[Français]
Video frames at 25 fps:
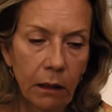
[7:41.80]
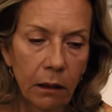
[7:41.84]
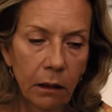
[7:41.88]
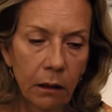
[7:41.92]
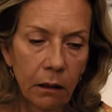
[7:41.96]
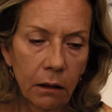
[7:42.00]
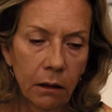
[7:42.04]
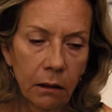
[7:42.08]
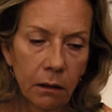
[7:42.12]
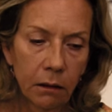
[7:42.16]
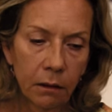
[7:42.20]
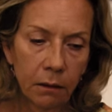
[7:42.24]

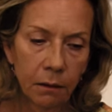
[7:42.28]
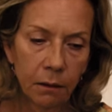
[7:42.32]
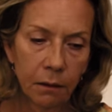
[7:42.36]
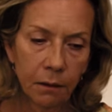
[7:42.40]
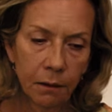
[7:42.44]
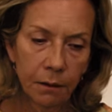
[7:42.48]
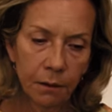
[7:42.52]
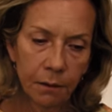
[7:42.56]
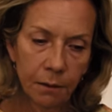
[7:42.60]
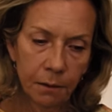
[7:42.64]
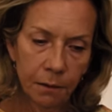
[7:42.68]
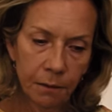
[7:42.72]

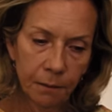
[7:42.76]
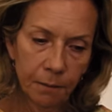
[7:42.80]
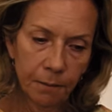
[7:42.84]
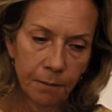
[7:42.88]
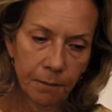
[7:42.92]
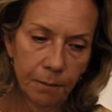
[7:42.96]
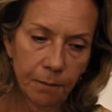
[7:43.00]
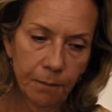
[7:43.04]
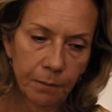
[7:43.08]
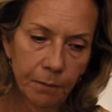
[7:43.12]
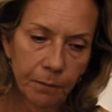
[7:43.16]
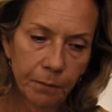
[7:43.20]
ce
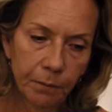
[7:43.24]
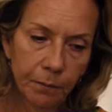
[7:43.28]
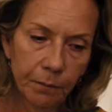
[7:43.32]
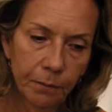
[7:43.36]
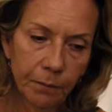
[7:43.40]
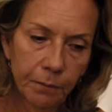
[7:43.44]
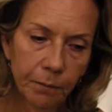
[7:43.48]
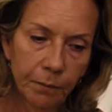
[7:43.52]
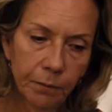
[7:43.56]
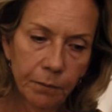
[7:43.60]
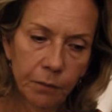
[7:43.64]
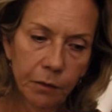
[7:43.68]

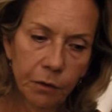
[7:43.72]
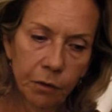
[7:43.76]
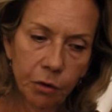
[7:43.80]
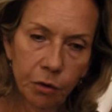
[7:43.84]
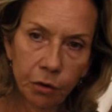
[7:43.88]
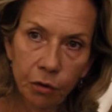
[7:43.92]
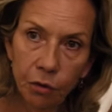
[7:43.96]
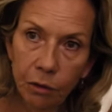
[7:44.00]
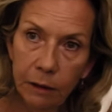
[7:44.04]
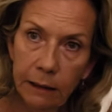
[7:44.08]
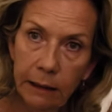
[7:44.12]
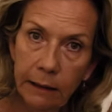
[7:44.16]

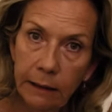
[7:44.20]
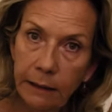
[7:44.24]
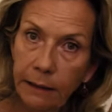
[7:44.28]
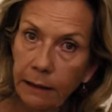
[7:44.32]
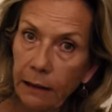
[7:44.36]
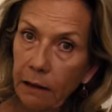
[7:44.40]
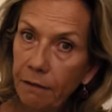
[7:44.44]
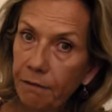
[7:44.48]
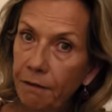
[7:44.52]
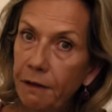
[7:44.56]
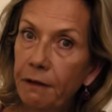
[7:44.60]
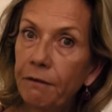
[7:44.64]
sont des
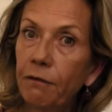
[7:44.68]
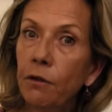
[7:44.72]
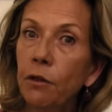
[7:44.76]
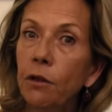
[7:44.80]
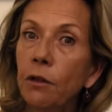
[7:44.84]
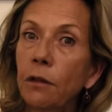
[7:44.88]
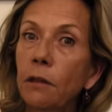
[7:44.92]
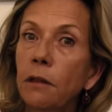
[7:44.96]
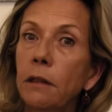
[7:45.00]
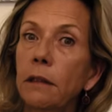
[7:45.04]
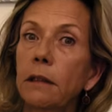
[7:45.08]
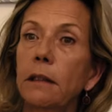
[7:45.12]
lignées
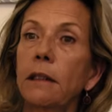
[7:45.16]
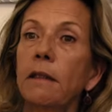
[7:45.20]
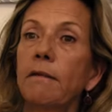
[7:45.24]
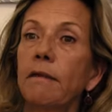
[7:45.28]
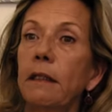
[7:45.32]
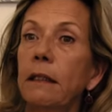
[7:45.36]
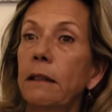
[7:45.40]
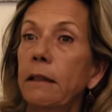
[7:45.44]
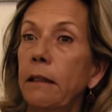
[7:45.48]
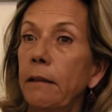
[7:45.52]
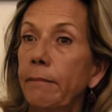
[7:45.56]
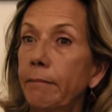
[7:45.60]
vivantes
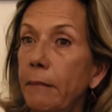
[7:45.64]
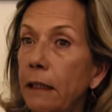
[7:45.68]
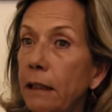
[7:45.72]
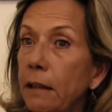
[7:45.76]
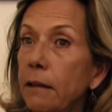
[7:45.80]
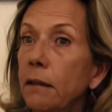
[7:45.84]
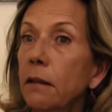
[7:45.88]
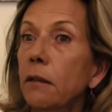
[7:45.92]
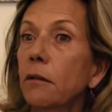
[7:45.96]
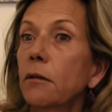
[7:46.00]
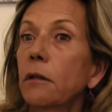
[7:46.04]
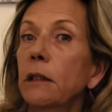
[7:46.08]
avec des
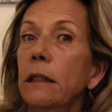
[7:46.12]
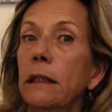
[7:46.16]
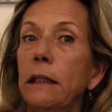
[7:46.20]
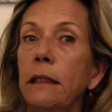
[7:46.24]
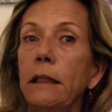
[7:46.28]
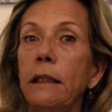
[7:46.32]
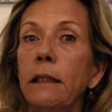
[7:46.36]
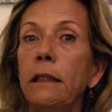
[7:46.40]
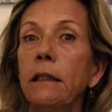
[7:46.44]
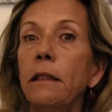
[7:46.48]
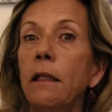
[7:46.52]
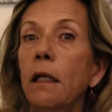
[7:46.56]
maîtres
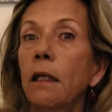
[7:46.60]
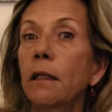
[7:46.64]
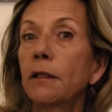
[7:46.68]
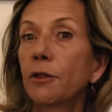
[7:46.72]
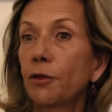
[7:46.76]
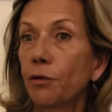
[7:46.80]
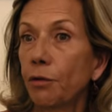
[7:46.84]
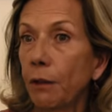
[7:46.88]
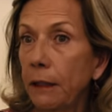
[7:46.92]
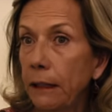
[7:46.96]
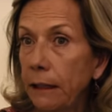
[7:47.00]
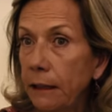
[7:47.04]
qui
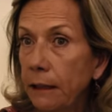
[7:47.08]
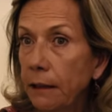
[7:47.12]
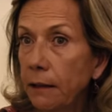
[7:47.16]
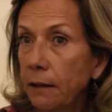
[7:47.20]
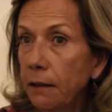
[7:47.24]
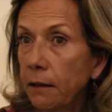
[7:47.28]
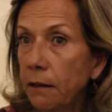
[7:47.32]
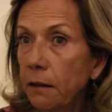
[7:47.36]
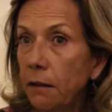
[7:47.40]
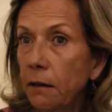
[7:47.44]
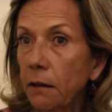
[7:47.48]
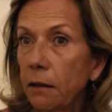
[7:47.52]

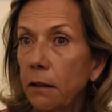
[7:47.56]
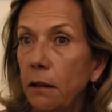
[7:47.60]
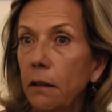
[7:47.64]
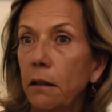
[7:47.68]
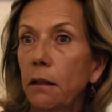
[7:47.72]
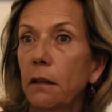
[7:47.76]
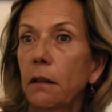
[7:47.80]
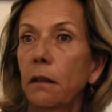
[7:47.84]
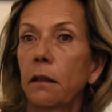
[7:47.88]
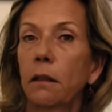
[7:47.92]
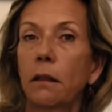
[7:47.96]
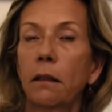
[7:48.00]
actualisent
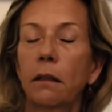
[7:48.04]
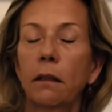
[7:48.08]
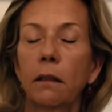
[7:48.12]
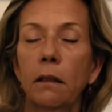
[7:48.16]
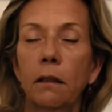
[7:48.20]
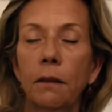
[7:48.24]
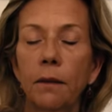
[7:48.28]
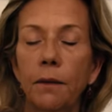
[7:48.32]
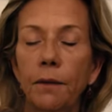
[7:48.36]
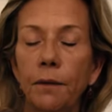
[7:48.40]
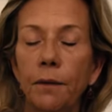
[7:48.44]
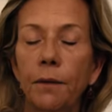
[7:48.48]

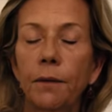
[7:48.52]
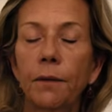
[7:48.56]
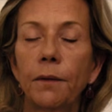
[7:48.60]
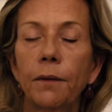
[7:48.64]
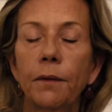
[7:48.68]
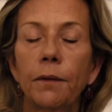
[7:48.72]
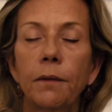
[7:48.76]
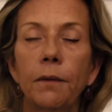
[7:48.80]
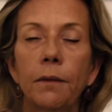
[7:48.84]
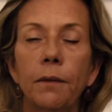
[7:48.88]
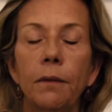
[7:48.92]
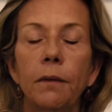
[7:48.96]

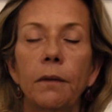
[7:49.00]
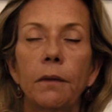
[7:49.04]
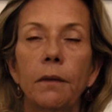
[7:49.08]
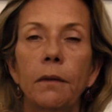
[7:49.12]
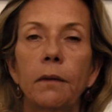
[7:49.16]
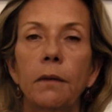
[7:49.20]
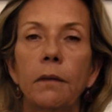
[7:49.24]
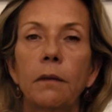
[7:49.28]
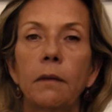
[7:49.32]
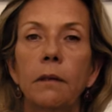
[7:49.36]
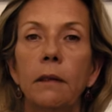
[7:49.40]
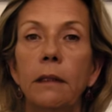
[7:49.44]

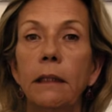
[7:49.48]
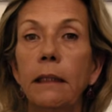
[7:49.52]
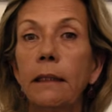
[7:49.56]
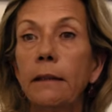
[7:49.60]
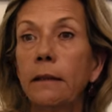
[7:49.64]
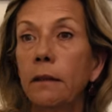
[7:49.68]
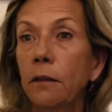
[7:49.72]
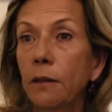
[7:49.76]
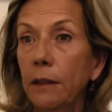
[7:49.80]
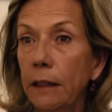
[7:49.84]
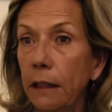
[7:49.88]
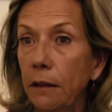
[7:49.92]
euh,
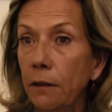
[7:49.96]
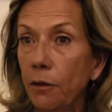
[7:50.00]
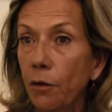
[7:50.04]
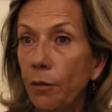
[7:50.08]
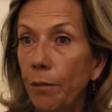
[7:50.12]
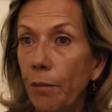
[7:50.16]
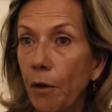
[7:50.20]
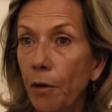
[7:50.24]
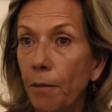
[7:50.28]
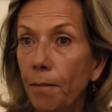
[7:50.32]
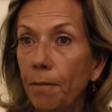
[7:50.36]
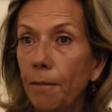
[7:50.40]
les
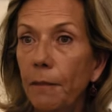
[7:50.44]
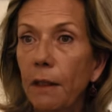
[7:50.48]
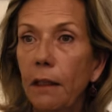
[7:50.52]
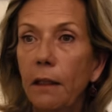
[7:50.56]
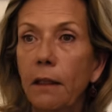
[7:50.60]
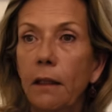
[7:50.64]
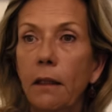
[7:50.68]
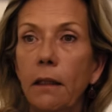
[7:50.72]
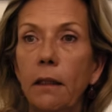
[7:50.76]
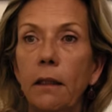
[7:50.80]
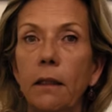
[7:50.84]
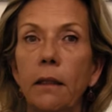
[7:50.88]
enseignements.
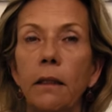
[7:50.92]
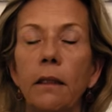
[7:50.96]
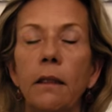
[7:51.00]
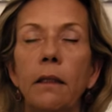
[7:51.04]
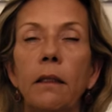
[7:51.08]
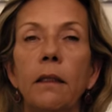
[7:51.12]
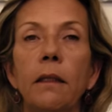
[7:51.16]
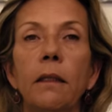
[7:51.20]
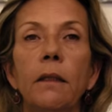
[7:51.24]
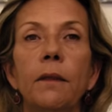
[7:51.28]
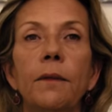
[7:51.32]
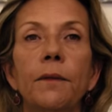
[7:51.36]

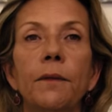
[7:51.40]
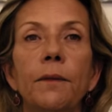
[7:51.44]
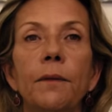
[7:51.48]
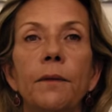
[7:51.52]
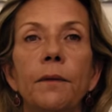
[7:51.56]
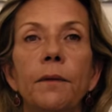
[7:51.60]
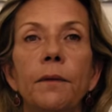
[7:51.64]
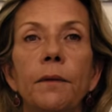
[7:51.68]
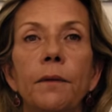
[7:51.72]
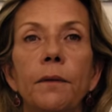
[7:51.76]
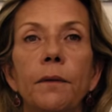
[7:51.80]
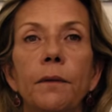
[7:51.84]
Et
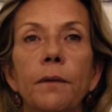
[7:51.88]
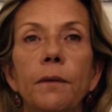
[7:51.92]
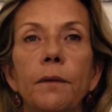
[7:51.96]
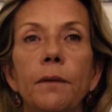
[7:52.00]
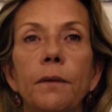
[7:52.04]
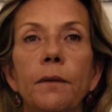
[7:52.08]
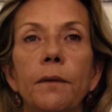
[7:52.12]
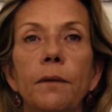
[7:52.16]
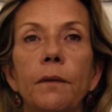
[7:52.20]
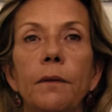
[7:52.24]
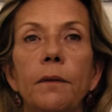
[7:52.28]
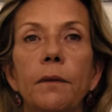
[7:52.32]

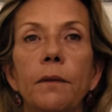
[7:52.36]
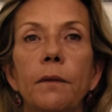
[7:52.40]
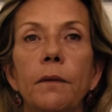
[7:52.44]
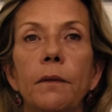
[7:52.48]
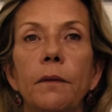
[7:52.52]
euh,